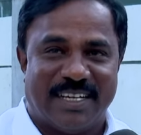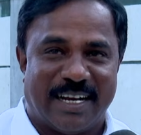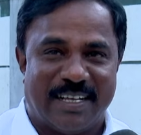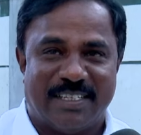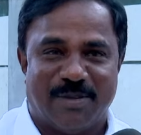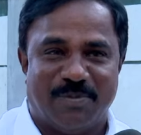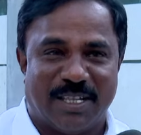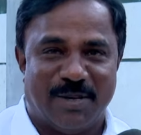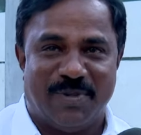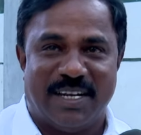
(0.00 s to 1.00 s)
சடங்கு
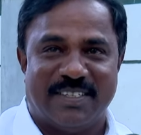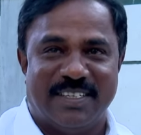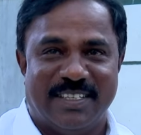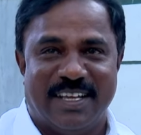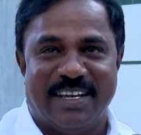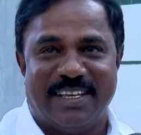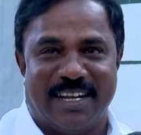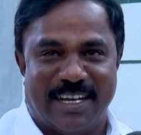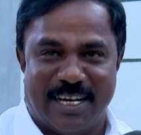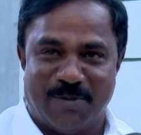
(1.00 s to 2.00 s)
சம்பிரதாயம் எல்லாம் செஞ்சு தான்
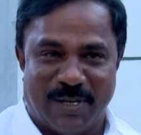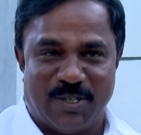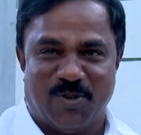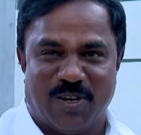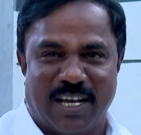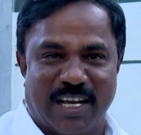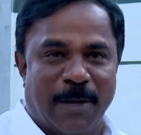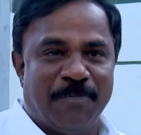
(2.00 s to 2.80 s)
எரிக்கிறாங்கங்கிற மாதிரி சொல்கிறாங்க